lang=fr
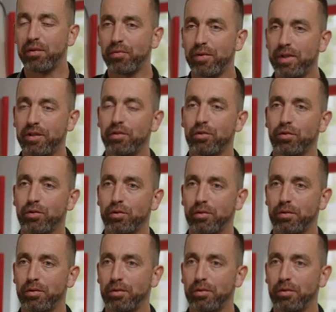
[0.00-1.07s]
en fait
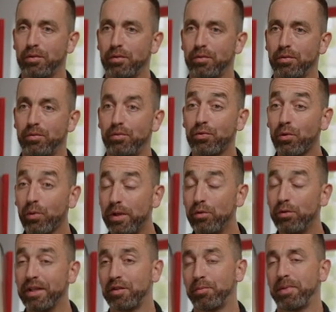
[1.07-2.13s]
euh, du fruit
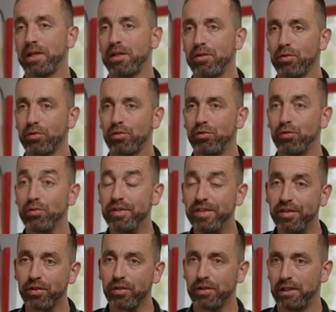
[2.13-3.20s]
d'une expérience de
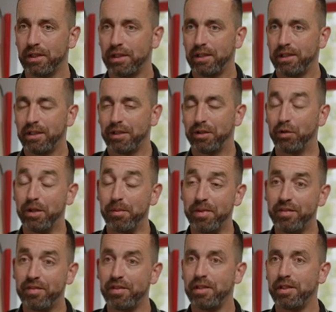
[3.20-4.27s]
10 ans dans les
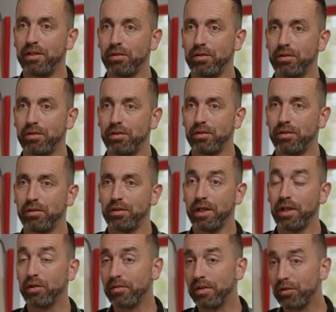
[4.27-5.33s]
métiers euh, de
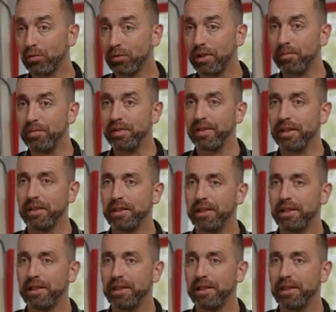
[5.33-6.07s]
la rénovation de l'habitat.